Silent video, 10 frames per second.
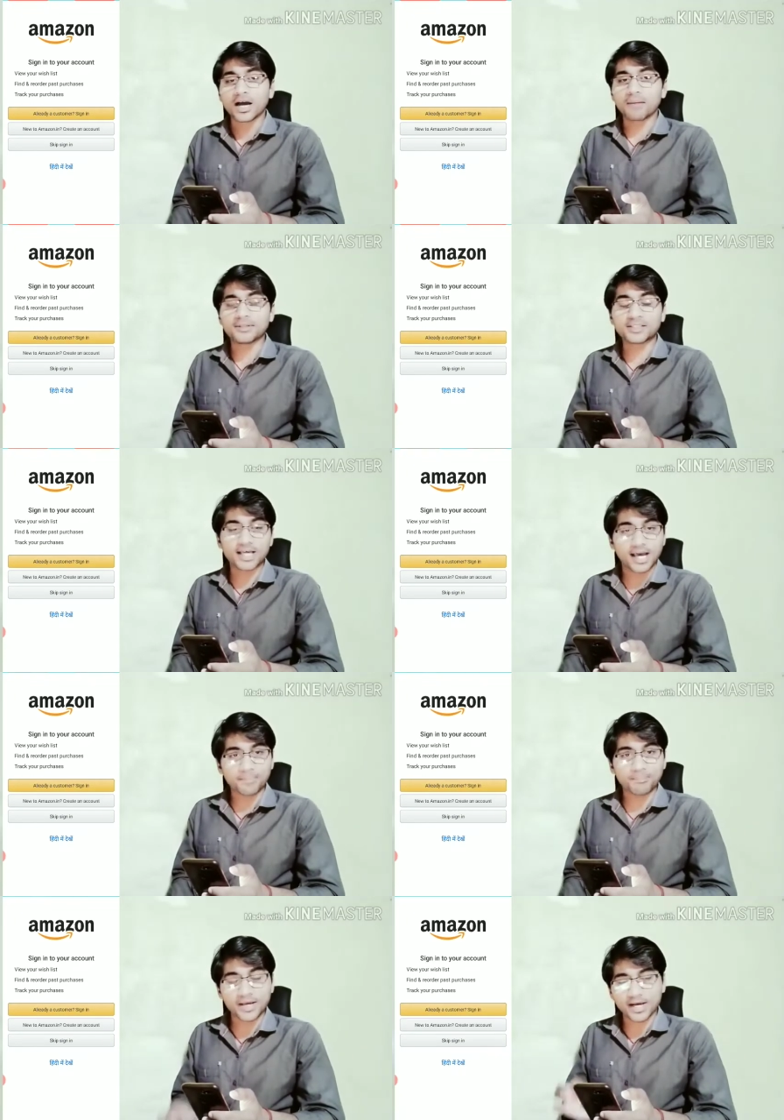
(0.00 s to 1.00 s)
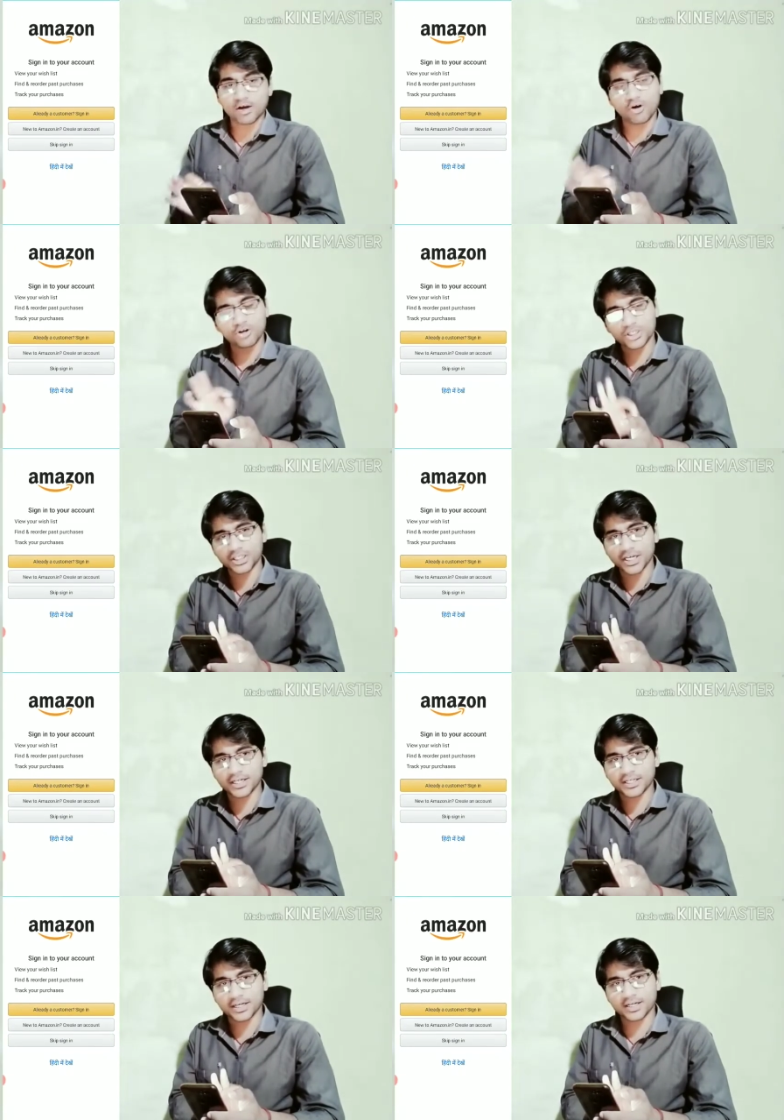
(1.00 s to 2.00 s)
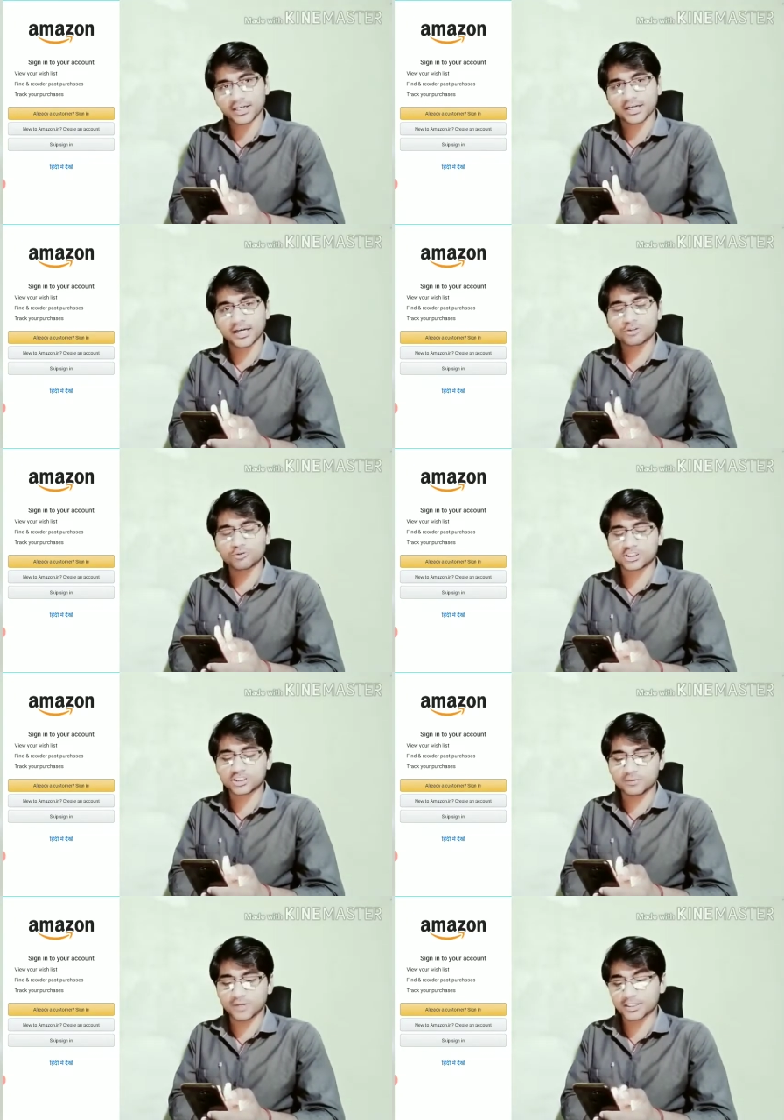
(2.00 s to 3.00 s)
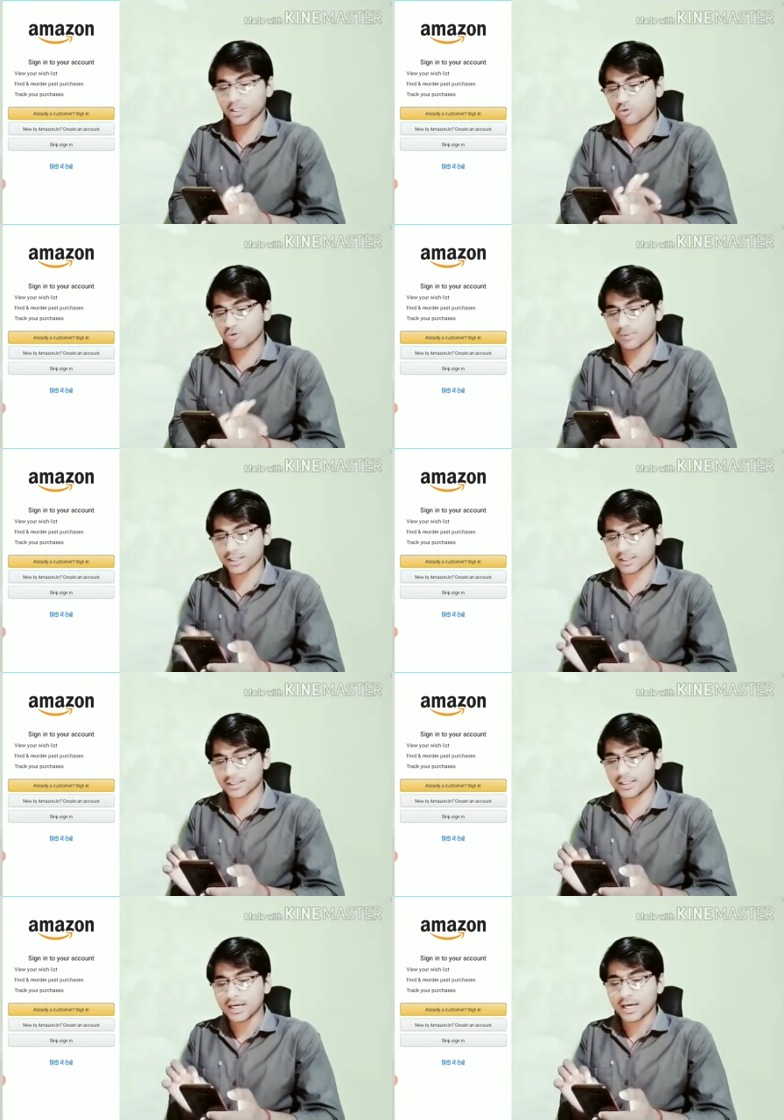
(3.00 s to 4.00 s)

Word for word: अमेजन ऐप में अकाउंट क्रिएट कर रखा है तो अच्छी बात है कोई बात नहीं